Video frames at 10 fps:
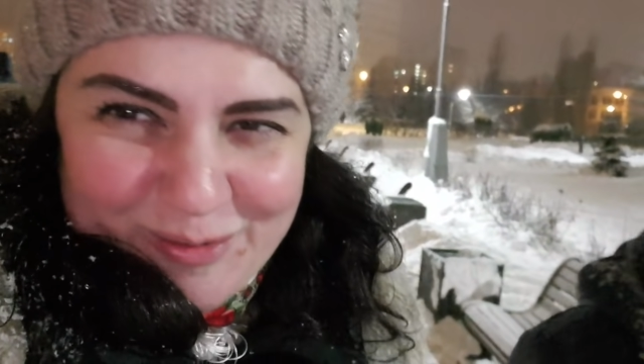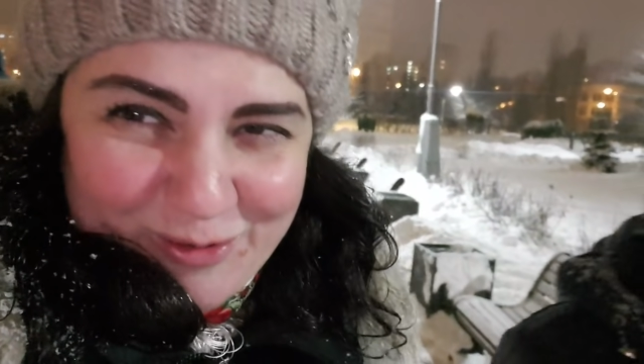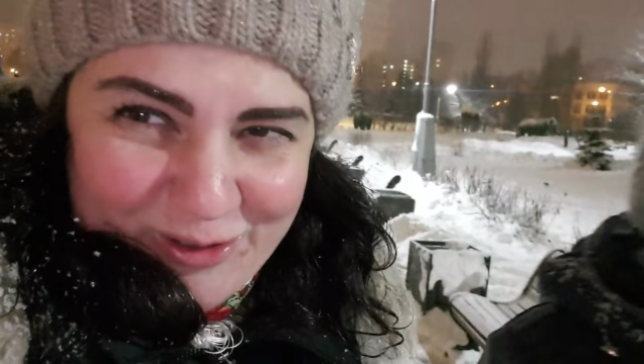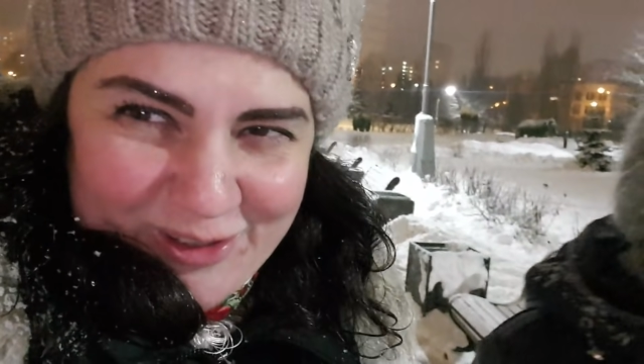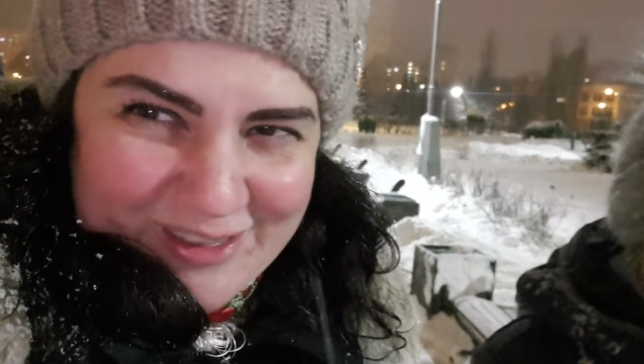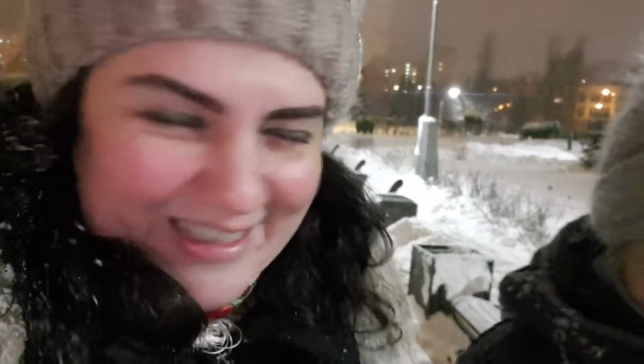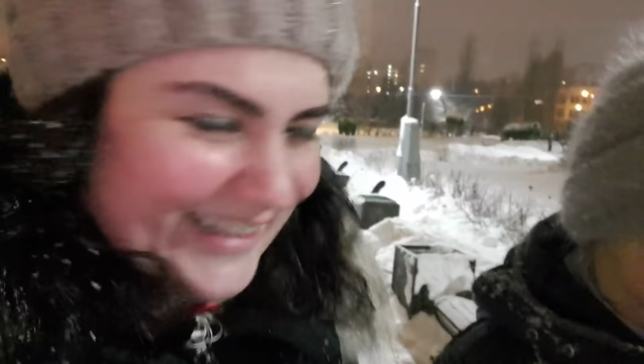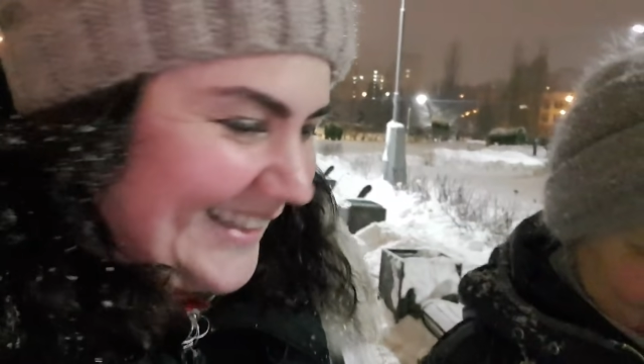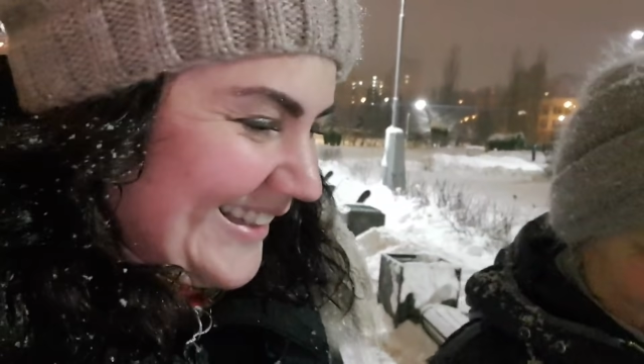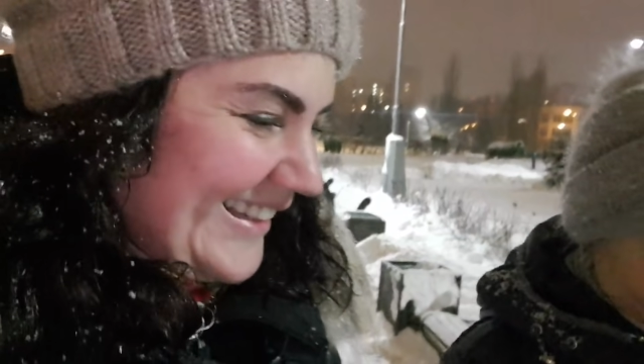смоются.
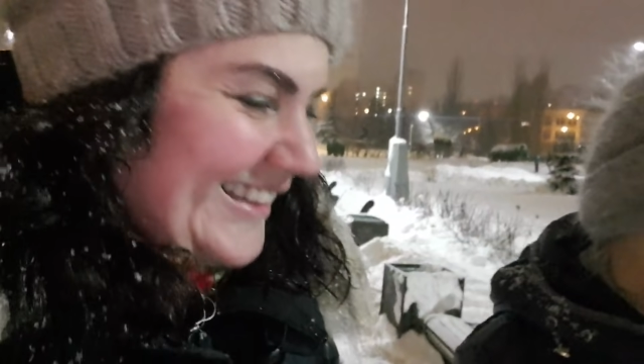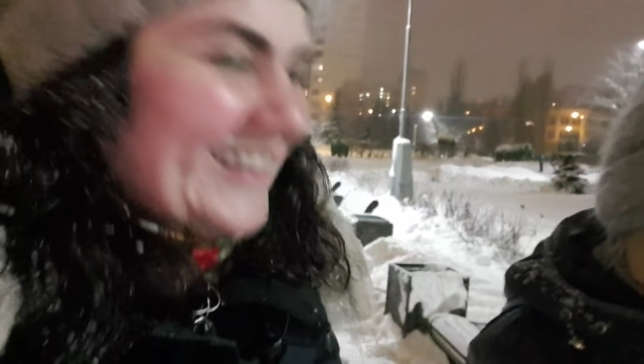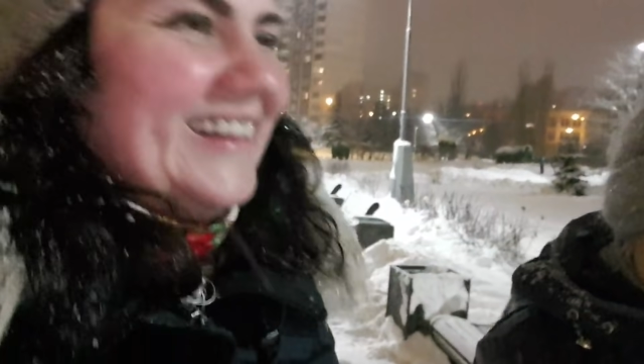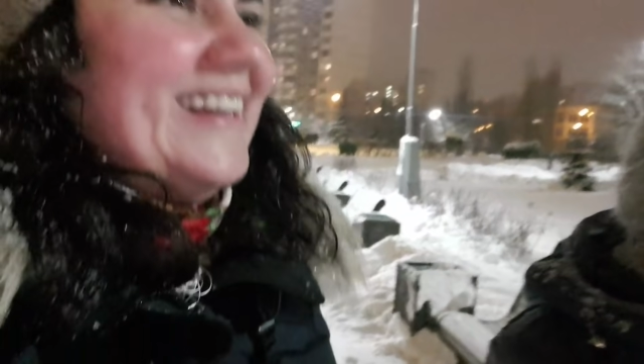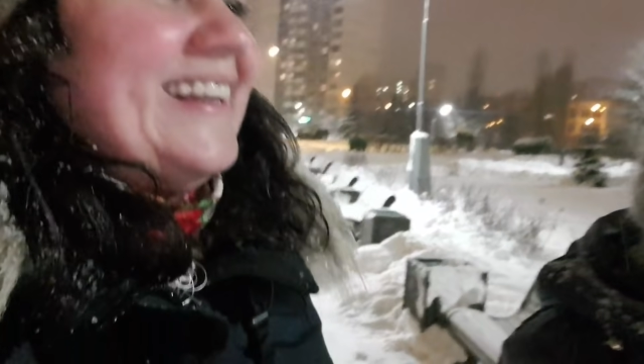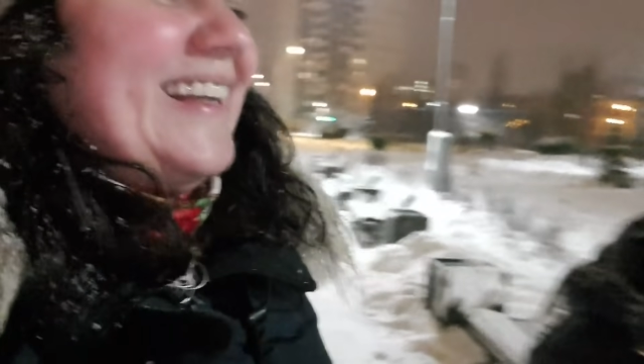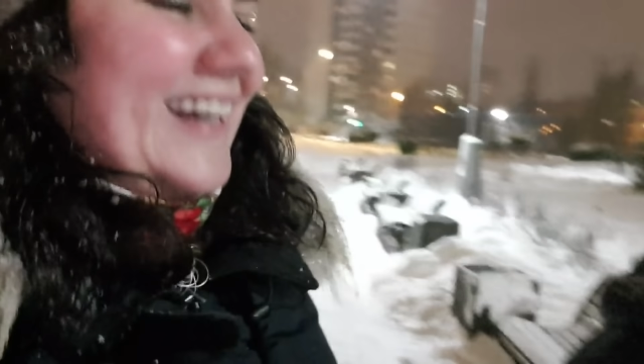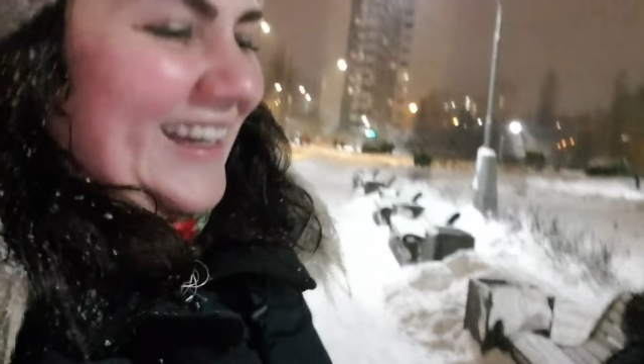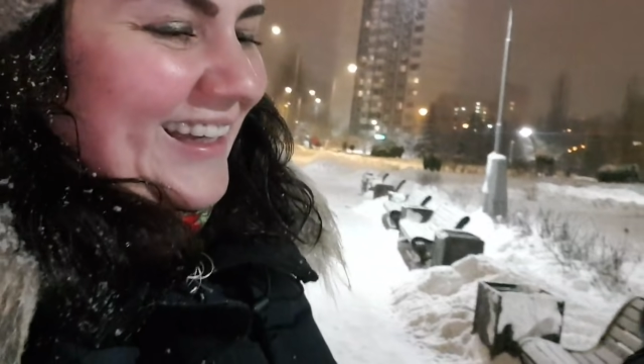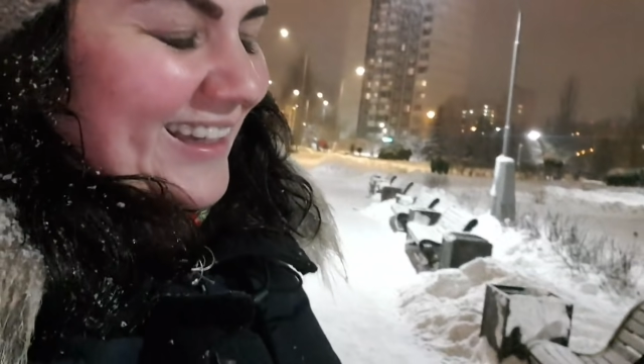Буркалы,
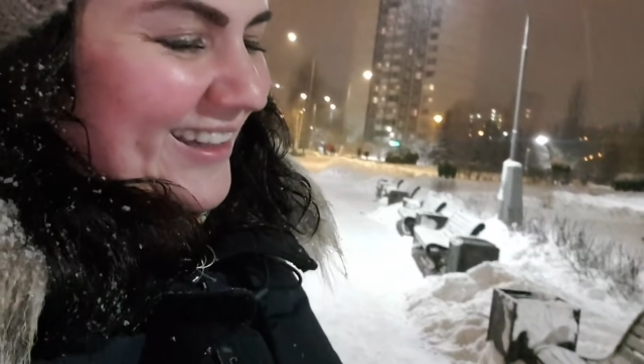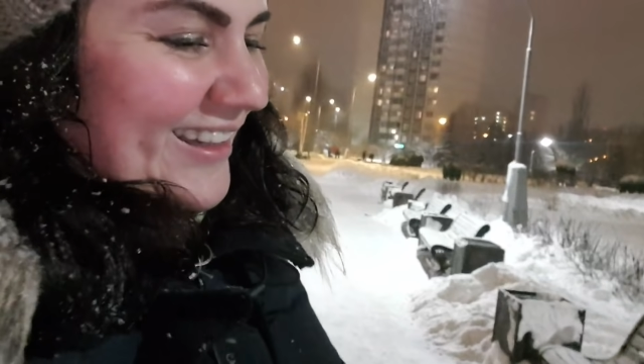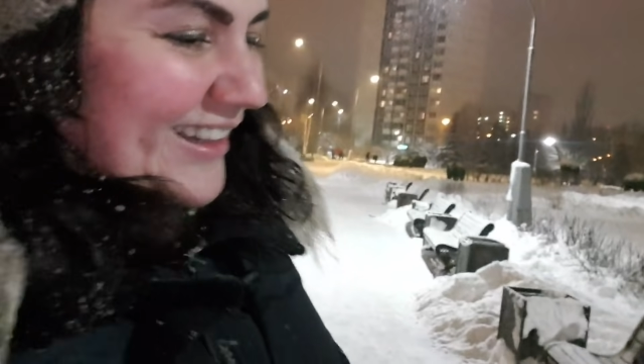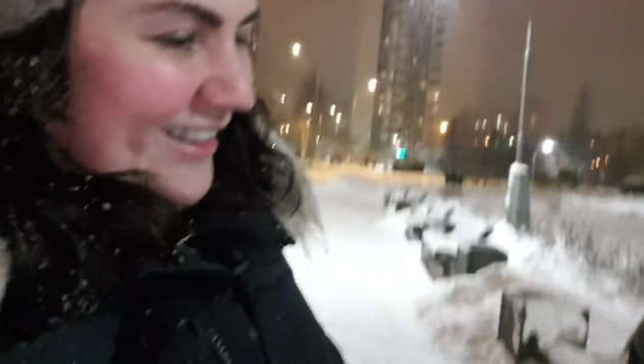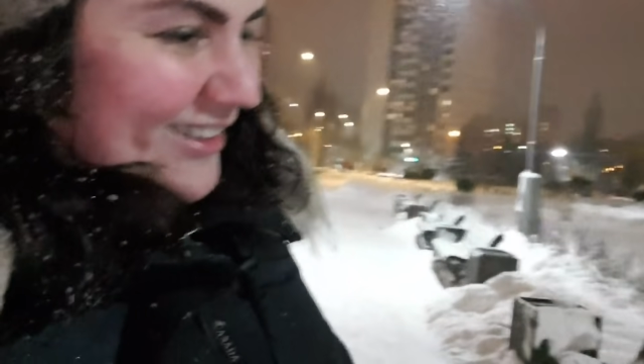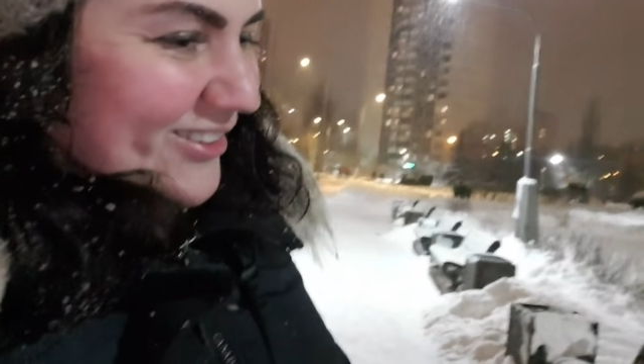поднимите да. буркалы.